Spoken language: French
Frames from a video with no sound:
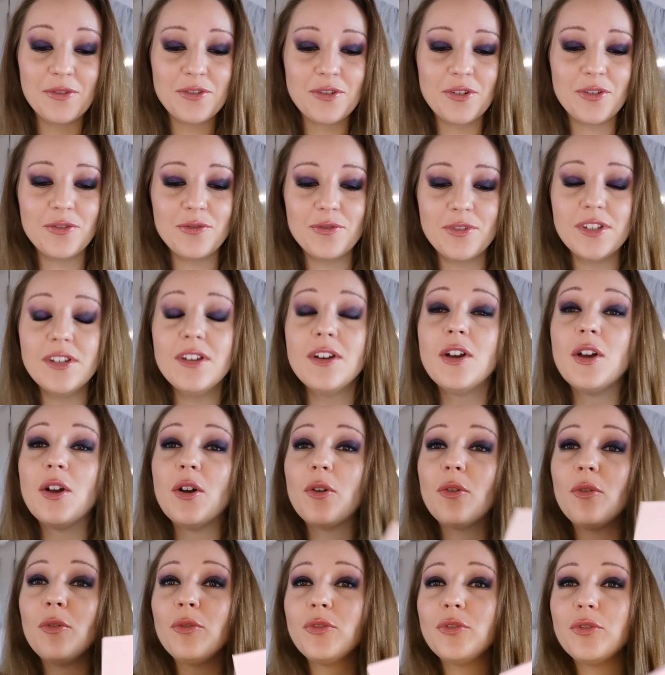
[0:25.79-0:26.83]
Aujourd'hui,
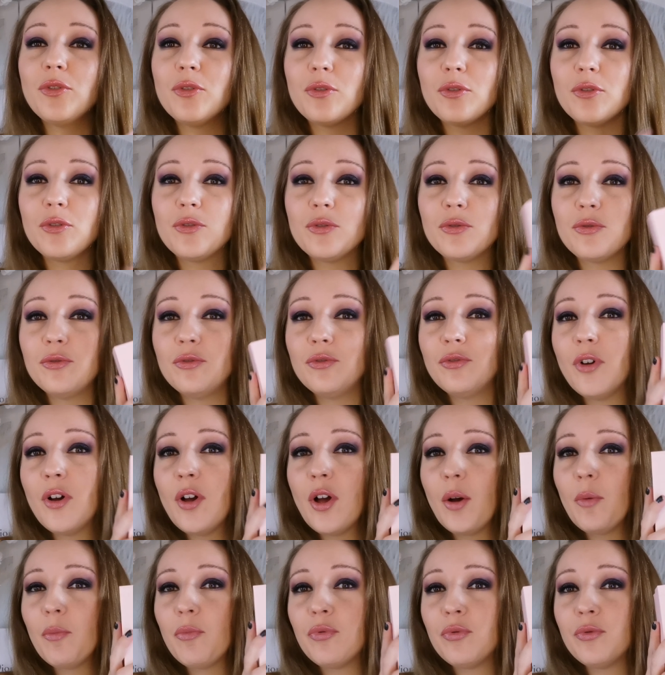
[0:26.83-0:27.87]
on se retrouve
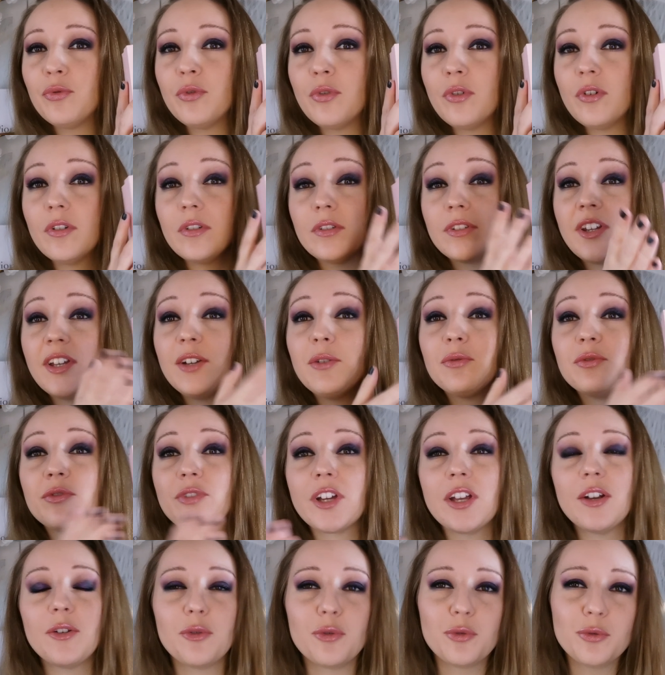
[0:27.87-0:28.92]
pour
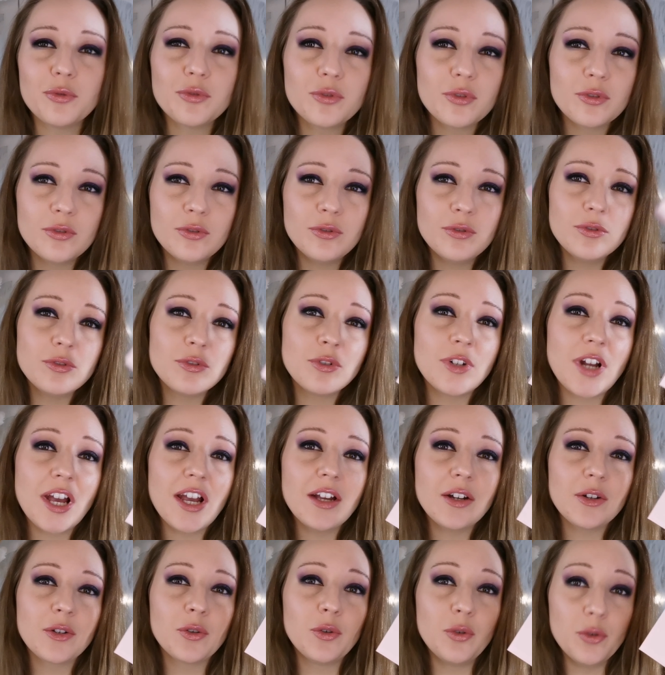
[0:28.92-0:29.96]
découvrir le contenu de
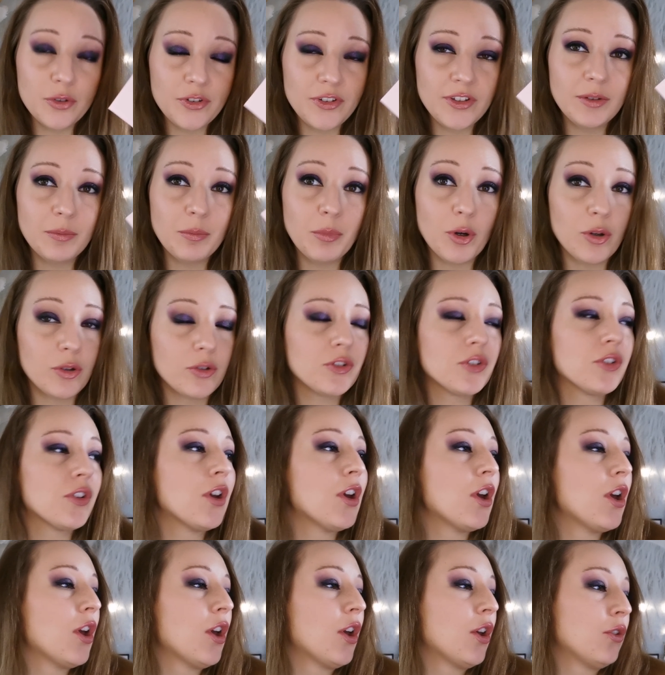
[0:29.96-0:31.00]
la Glossy Box
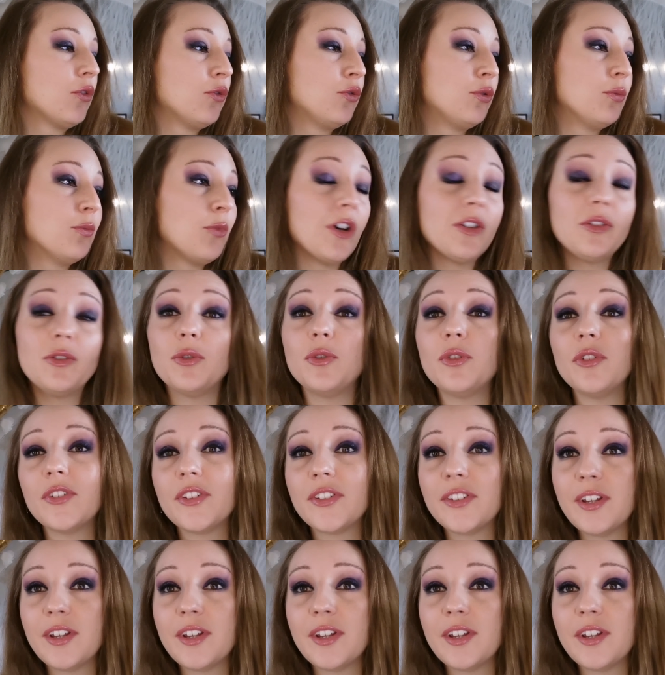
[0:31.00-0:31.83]
du mois de